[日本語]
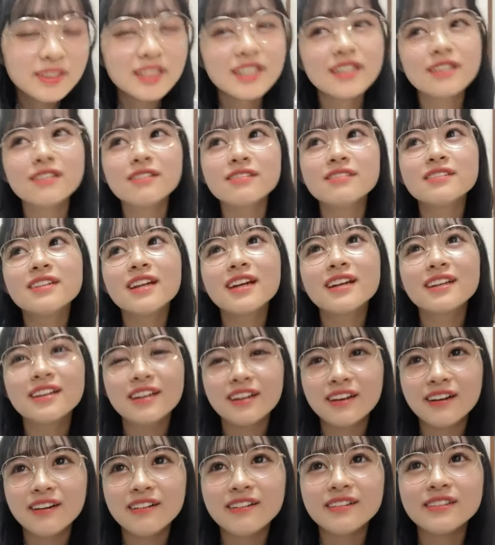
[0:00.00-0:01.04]
昨日ぐらい
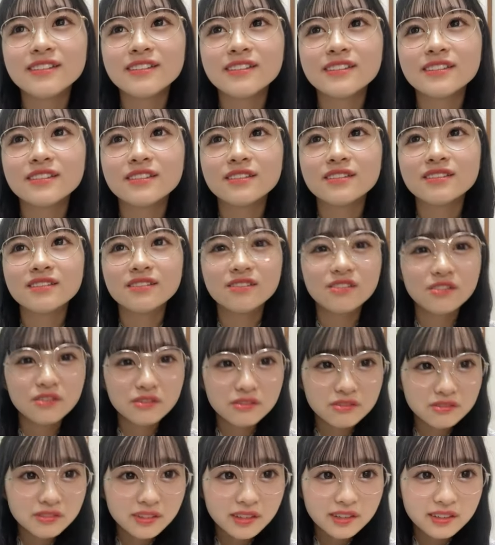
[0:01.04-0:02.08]
からもう
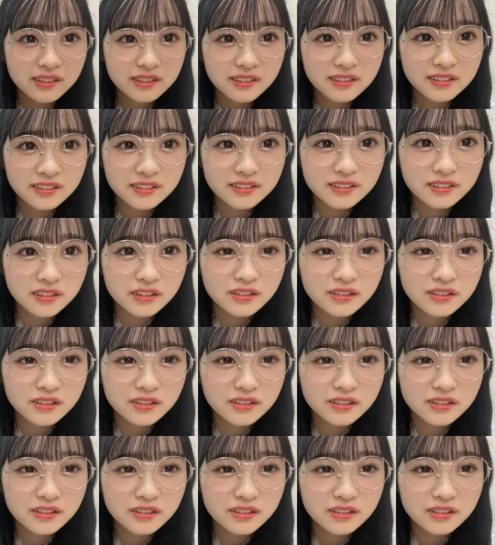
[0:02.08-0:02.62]
口内炎が